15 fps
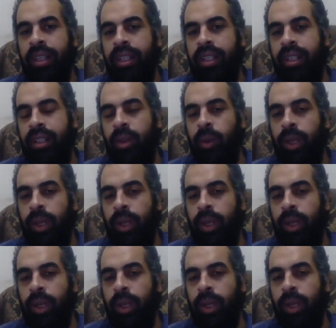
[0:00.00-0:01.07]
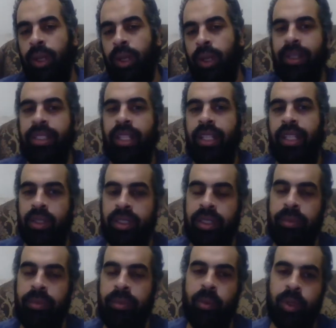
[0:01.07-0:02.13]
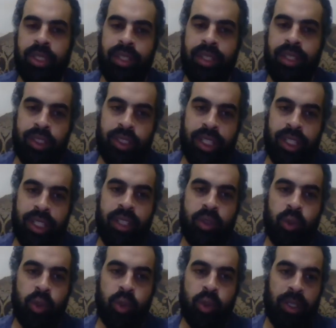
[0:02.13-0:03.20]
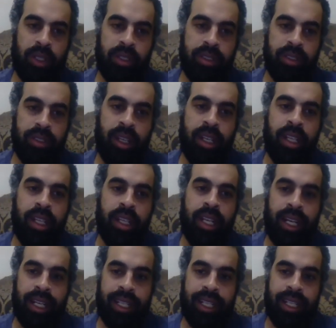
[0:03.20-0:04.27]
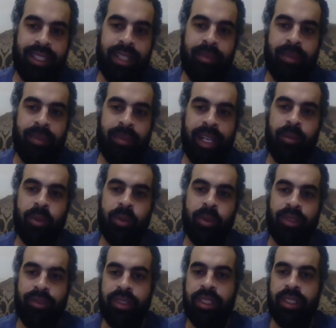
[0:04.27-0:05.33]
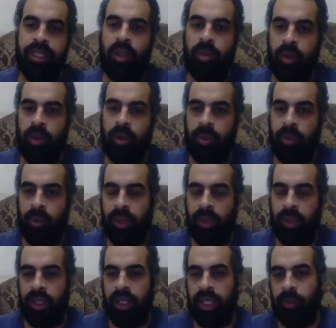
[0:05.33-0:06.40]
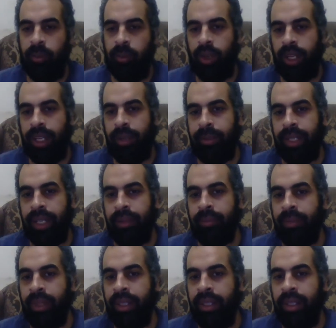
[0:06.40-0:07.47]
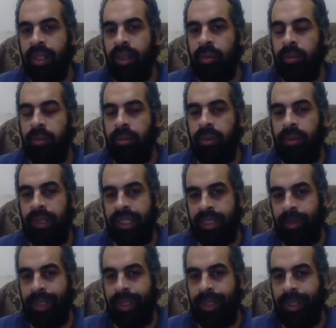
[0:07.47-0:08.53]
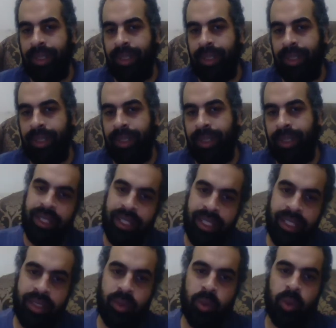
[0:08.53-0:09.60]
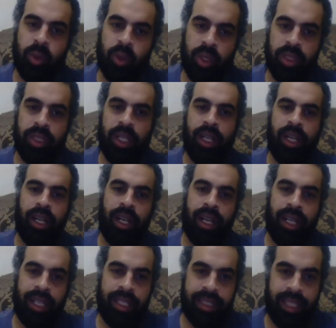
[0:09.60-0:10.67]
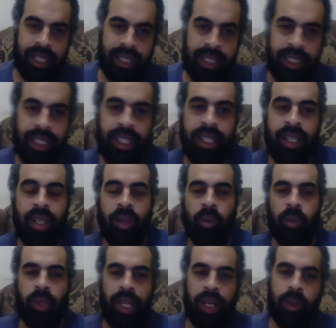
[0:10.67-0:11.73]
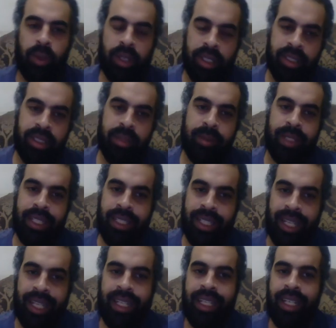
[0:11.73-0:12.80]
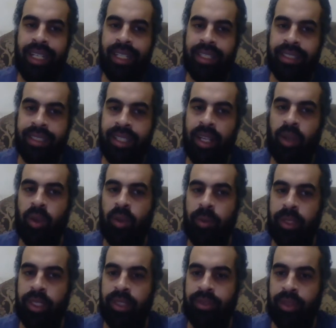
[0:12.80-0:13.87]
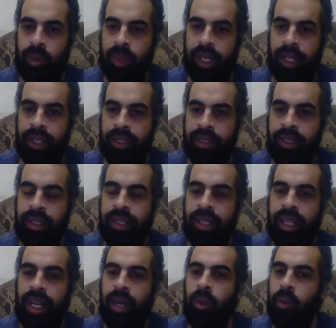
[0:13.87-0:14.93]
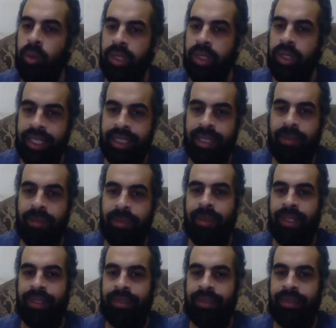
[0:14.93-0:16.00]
اللي هو القائم على برمجة الحواسيب بمختلف أشكالها لتصبح قادرة على أداء المهام وتنفيذ الأمر اللي هي موكلة بيها اعتمادا على البيانات وقدرتها على التحليل ونحاول قدر الإمكان نقلل التدخل البشري في توجيهها أو نلغيه تماما